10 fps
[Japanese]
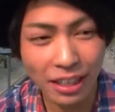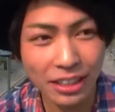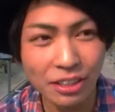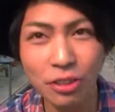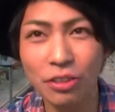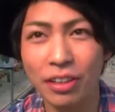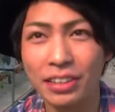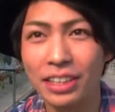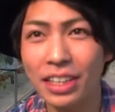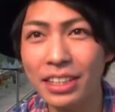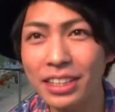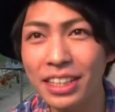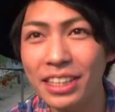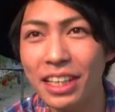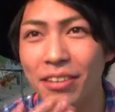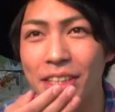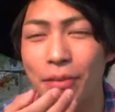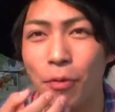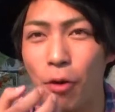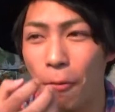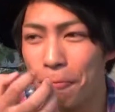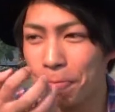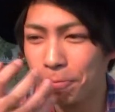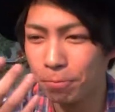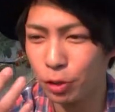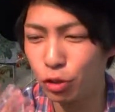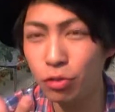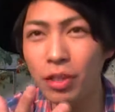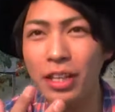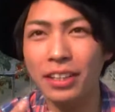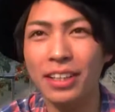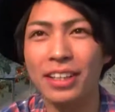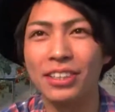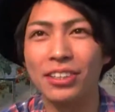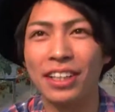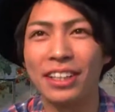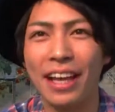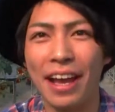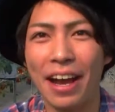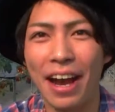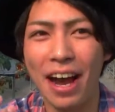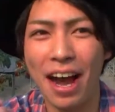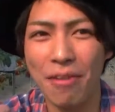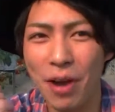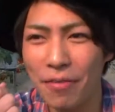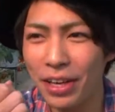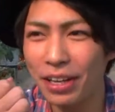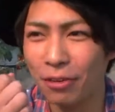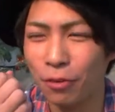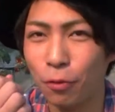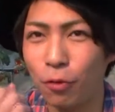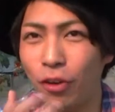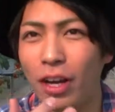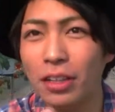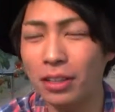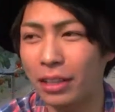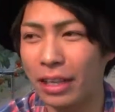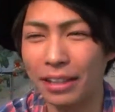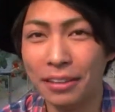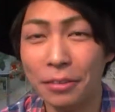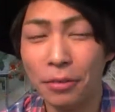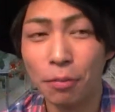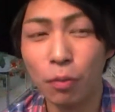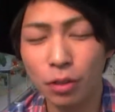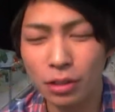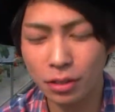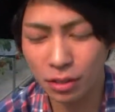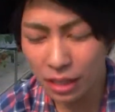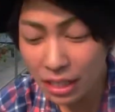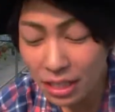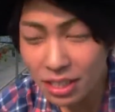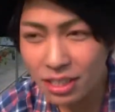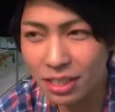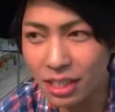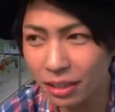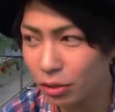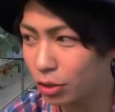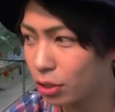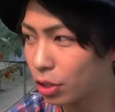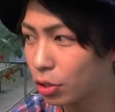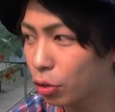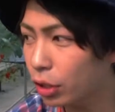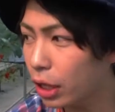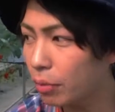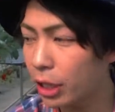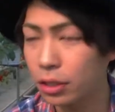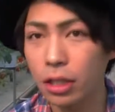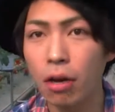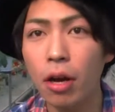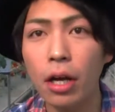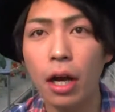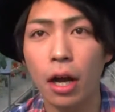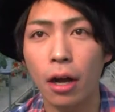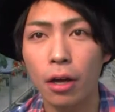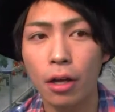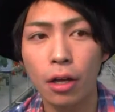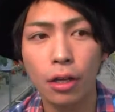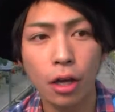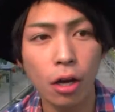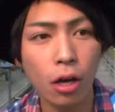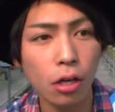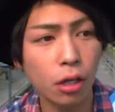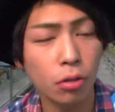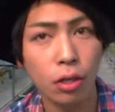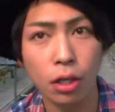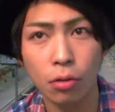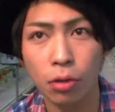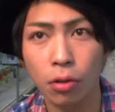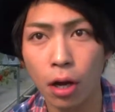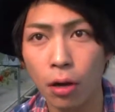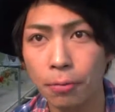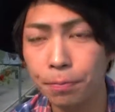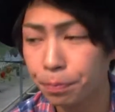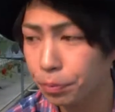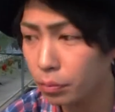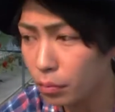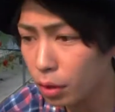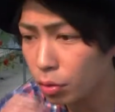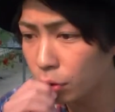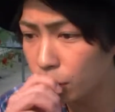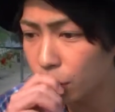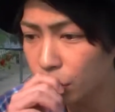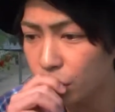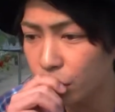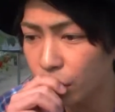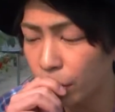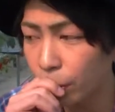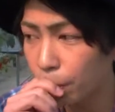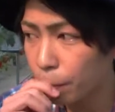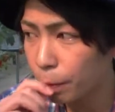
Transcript: いちごとは全然違いますね。もうジュワって果汁がきて、甘みがうわーって、もう全然すごい甘いです。皮が柔らかいのかな、これは普通のいちごより。